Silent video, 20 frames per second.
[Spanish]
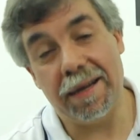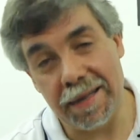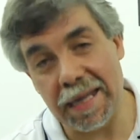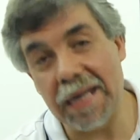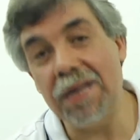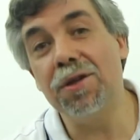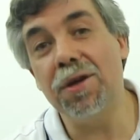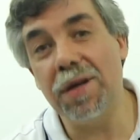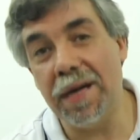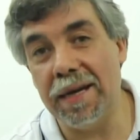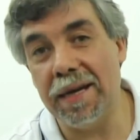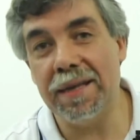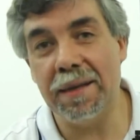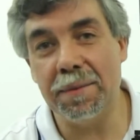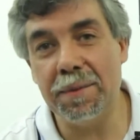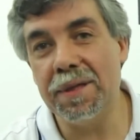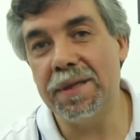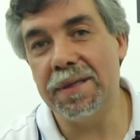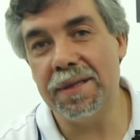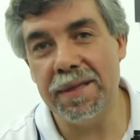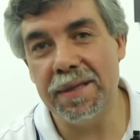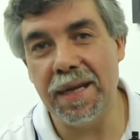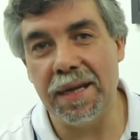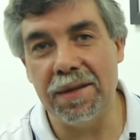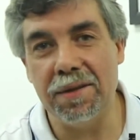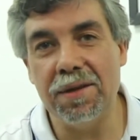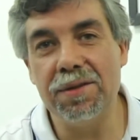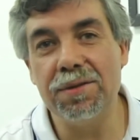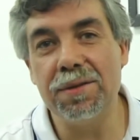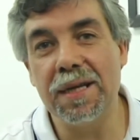tanto las estamos
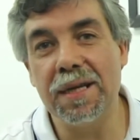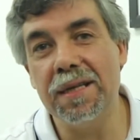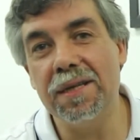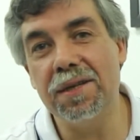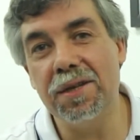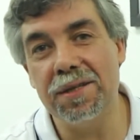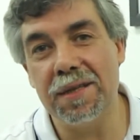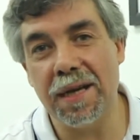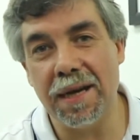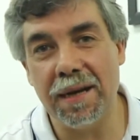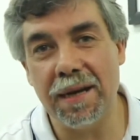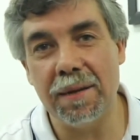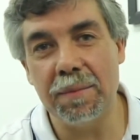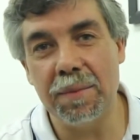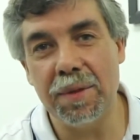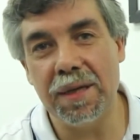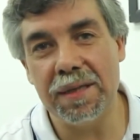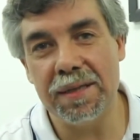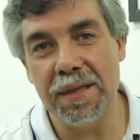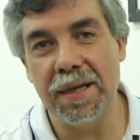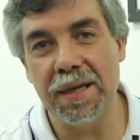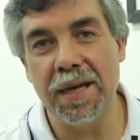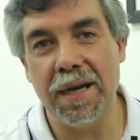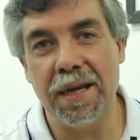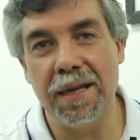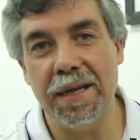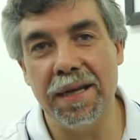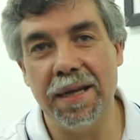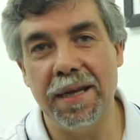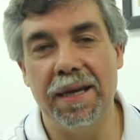necesitando. Hace un ratito charlábamos
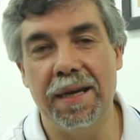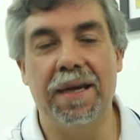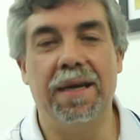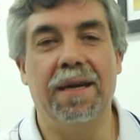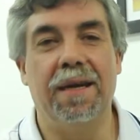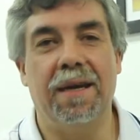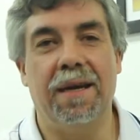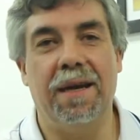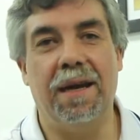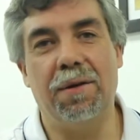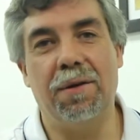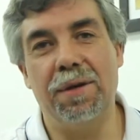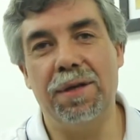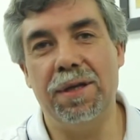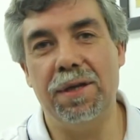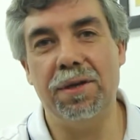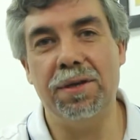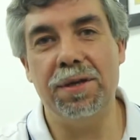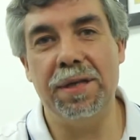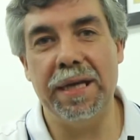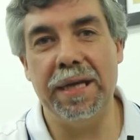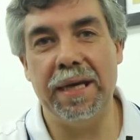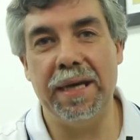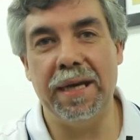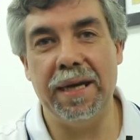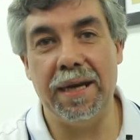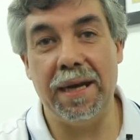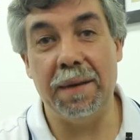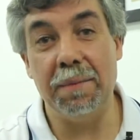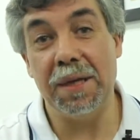acerca de la cuestión
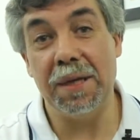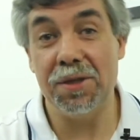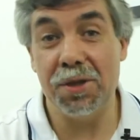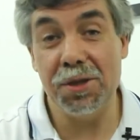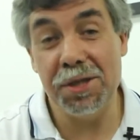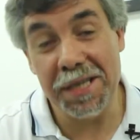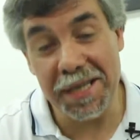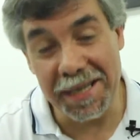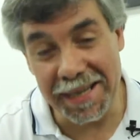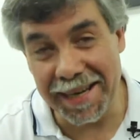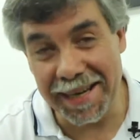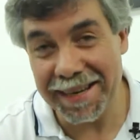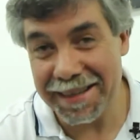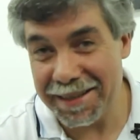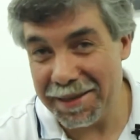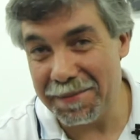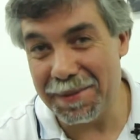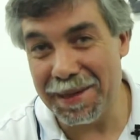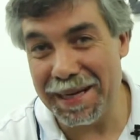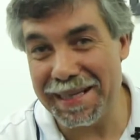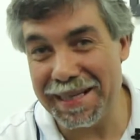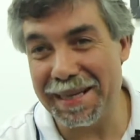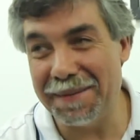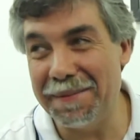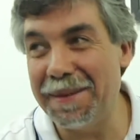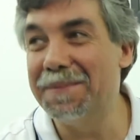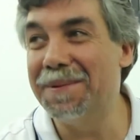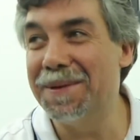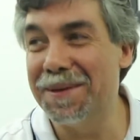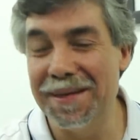de la invasión china, como la
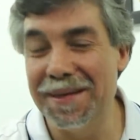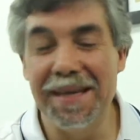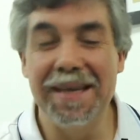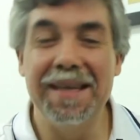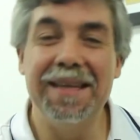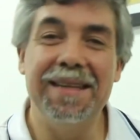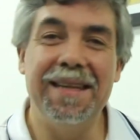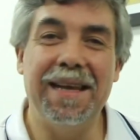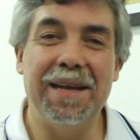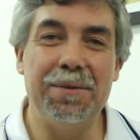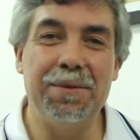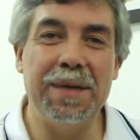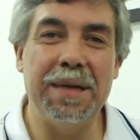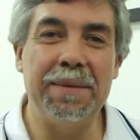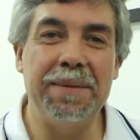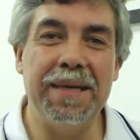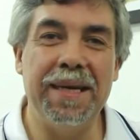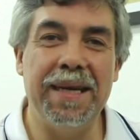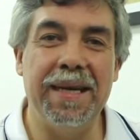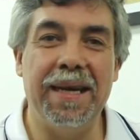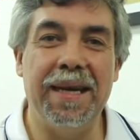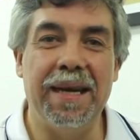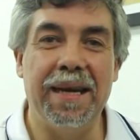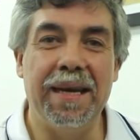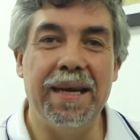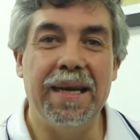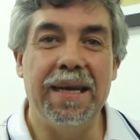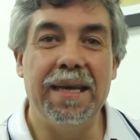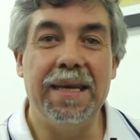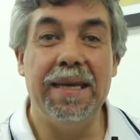llamamos de alguna manera.
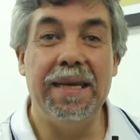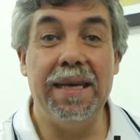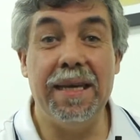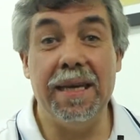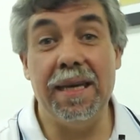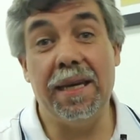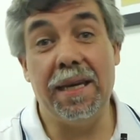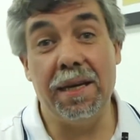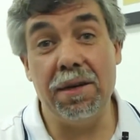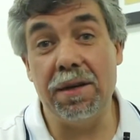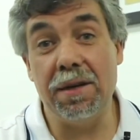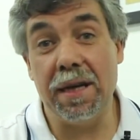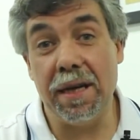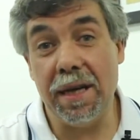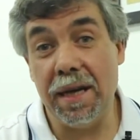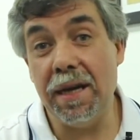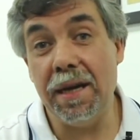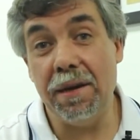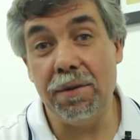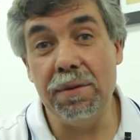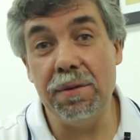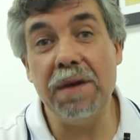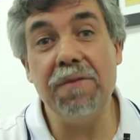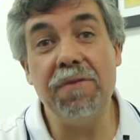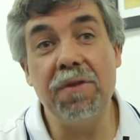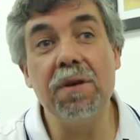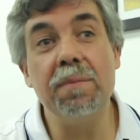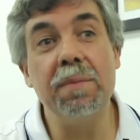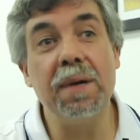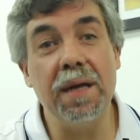Y creo que una
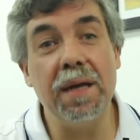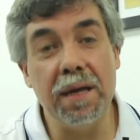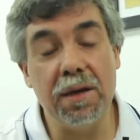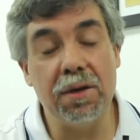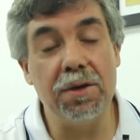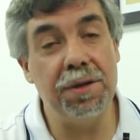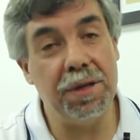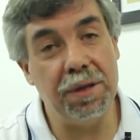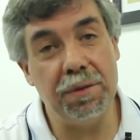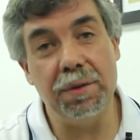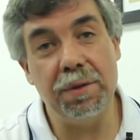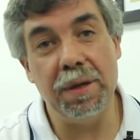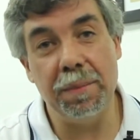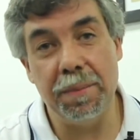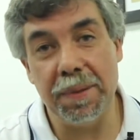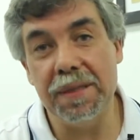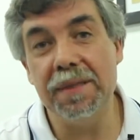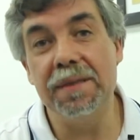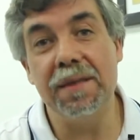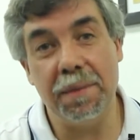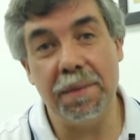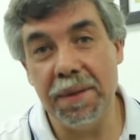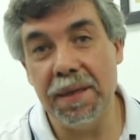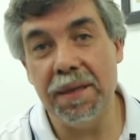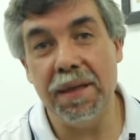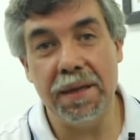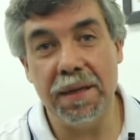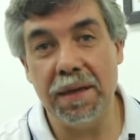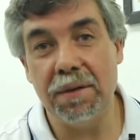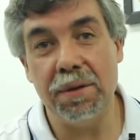forma de contribuir
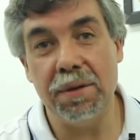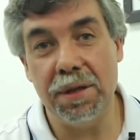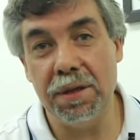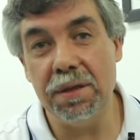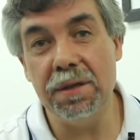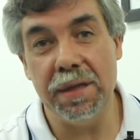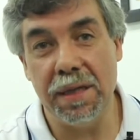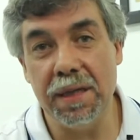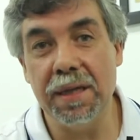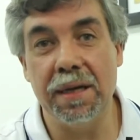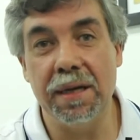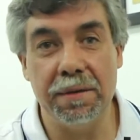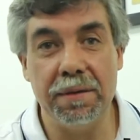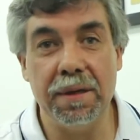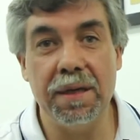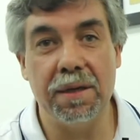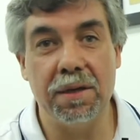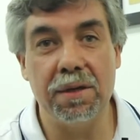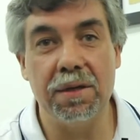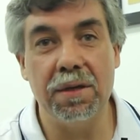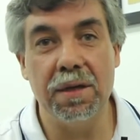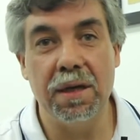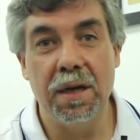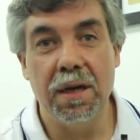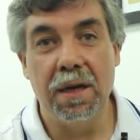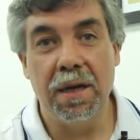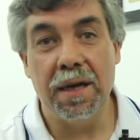precisamente a esta cuestión tiene que ver con